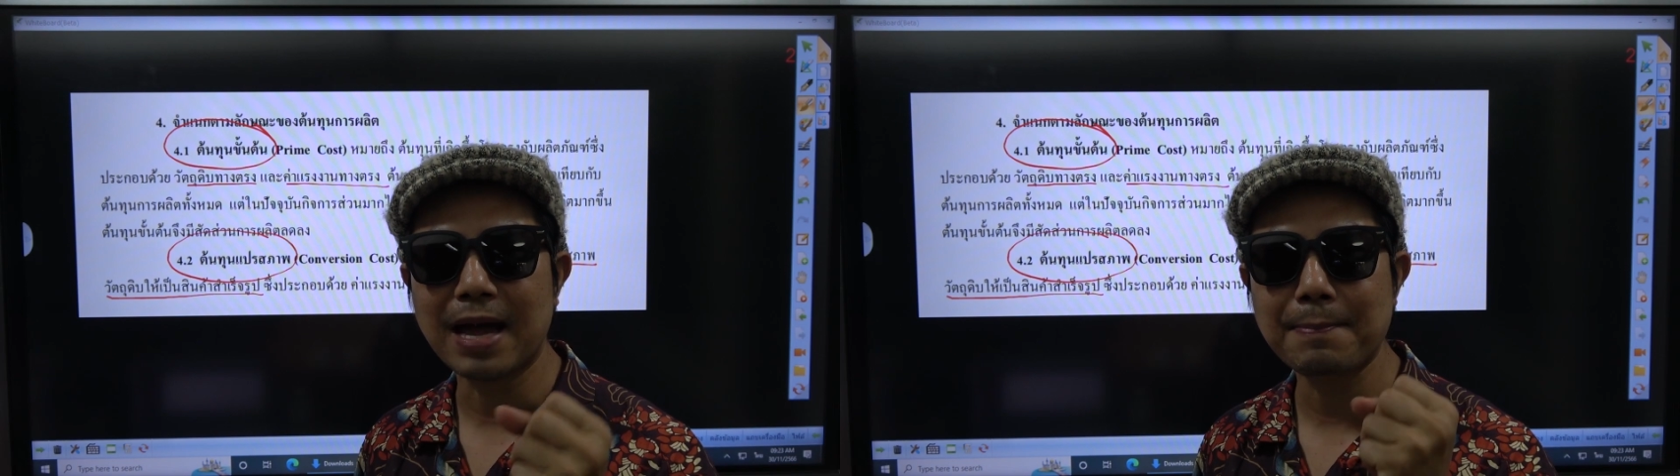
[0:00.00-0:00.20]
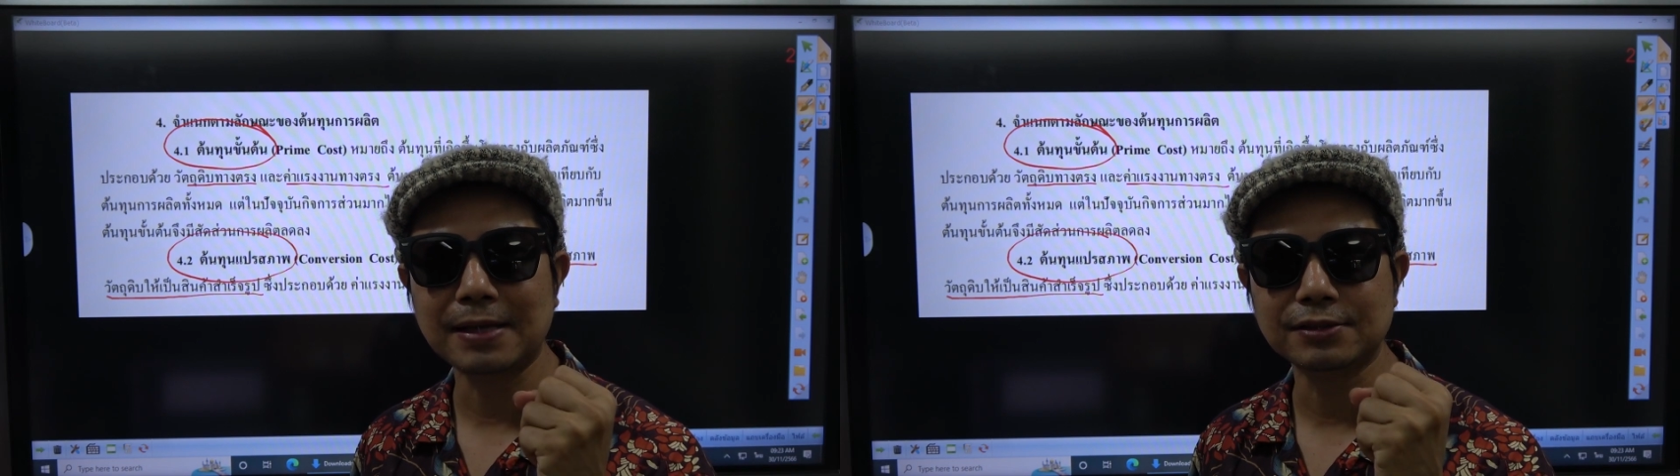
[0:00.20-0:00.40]
บ
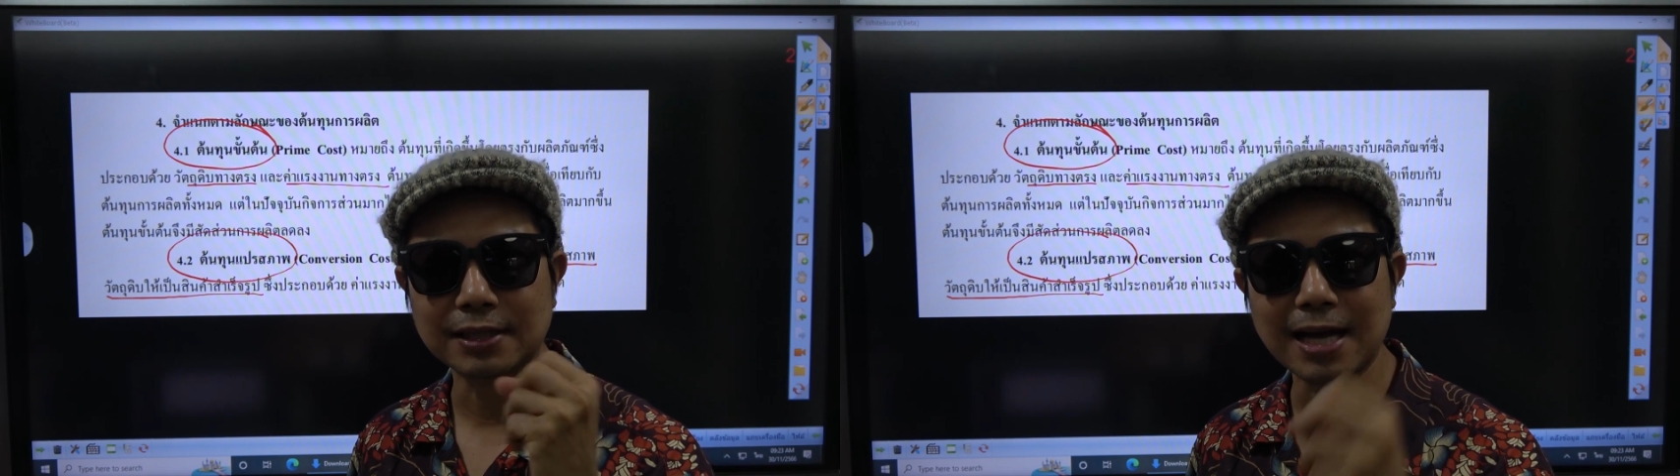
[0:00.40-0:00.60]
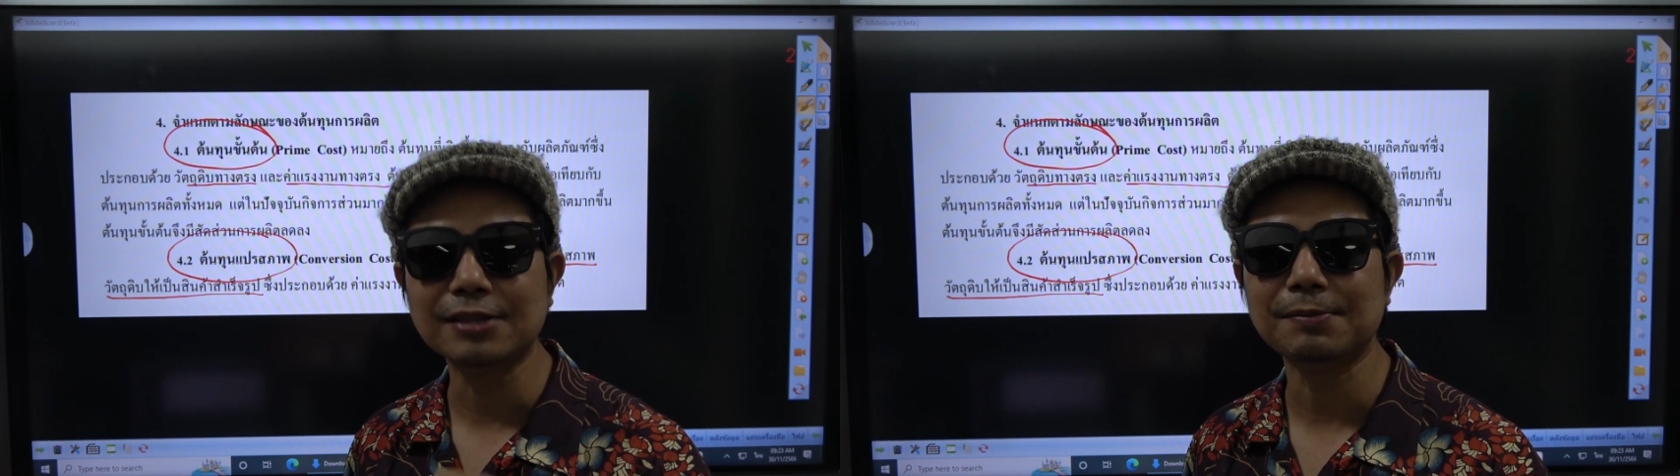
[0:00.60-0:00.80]
ให้เป็น
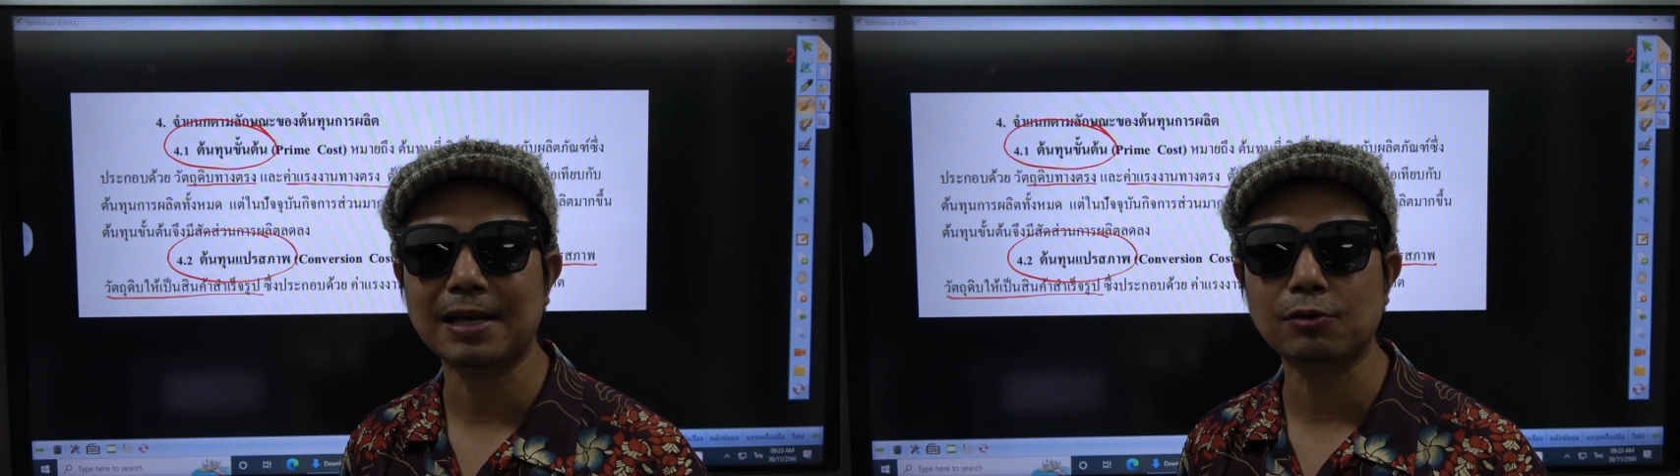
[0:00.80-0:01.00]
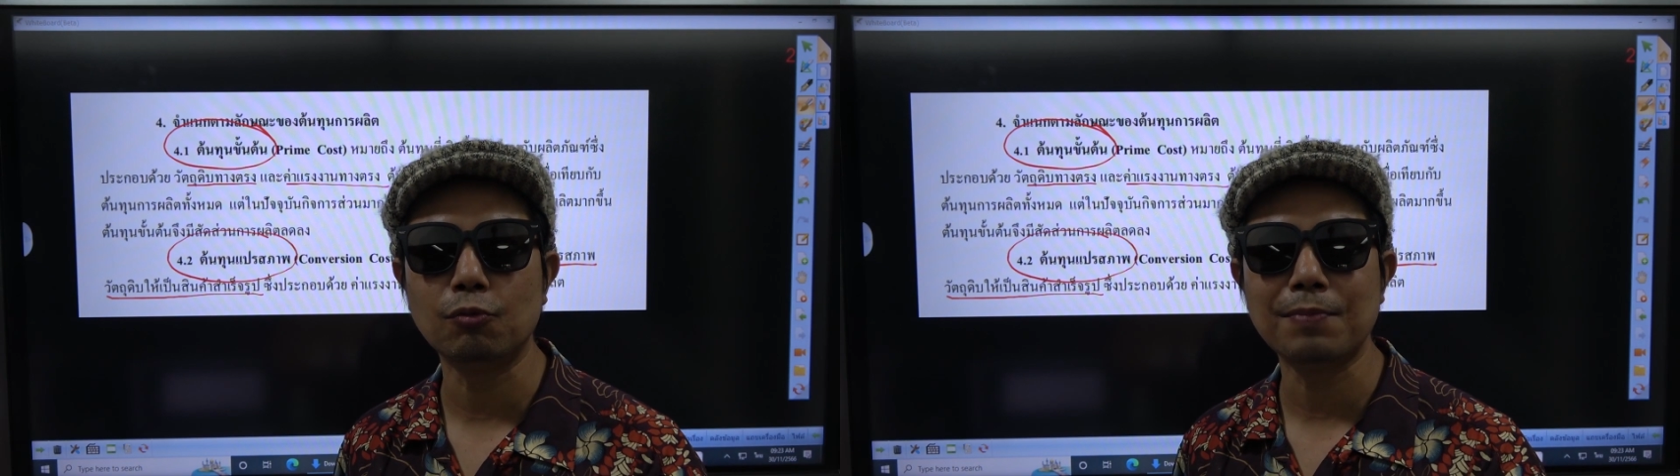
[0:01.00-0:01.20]
สินค้าสำ
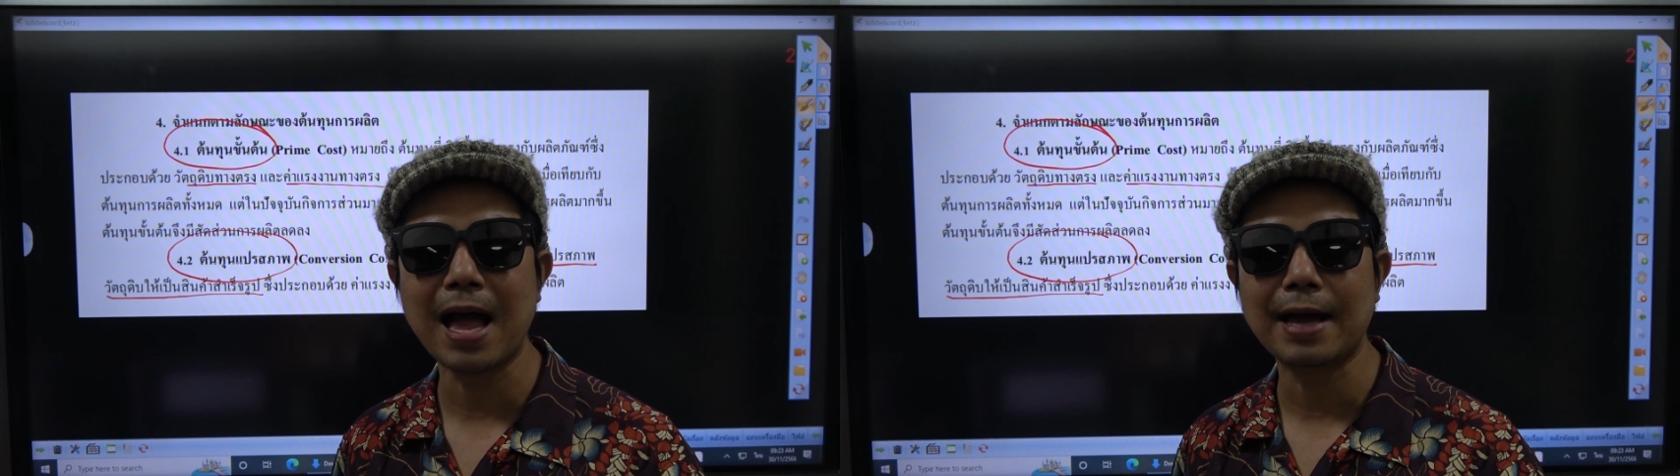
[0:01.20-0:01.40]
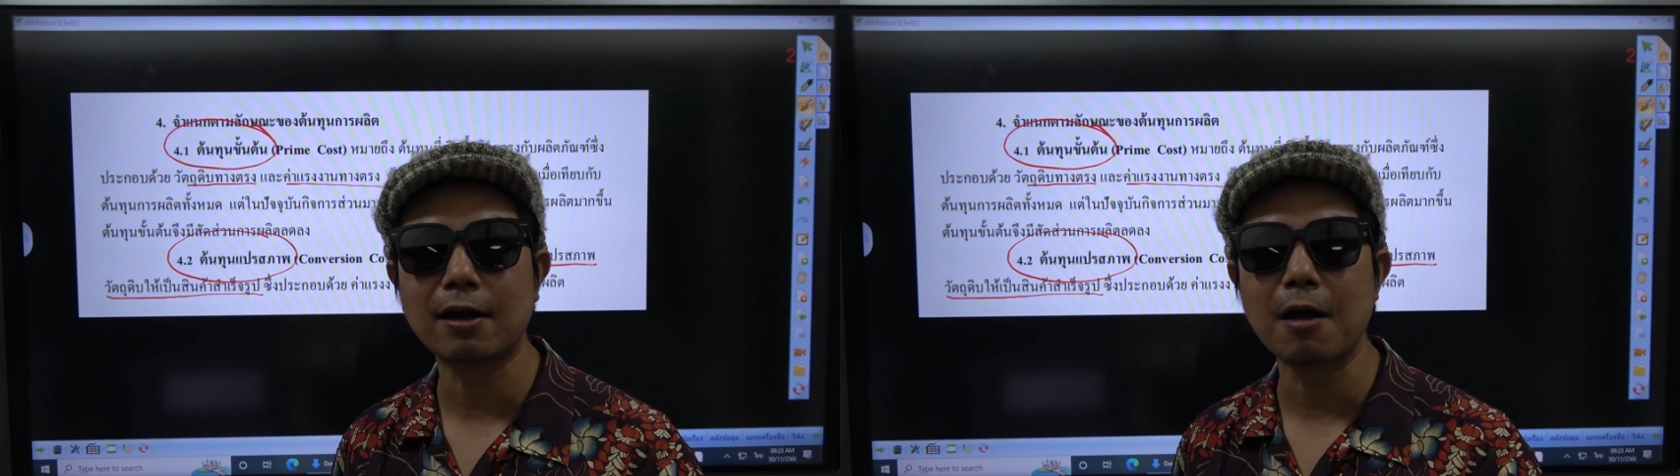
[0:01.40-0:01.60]
เร็จรูปได้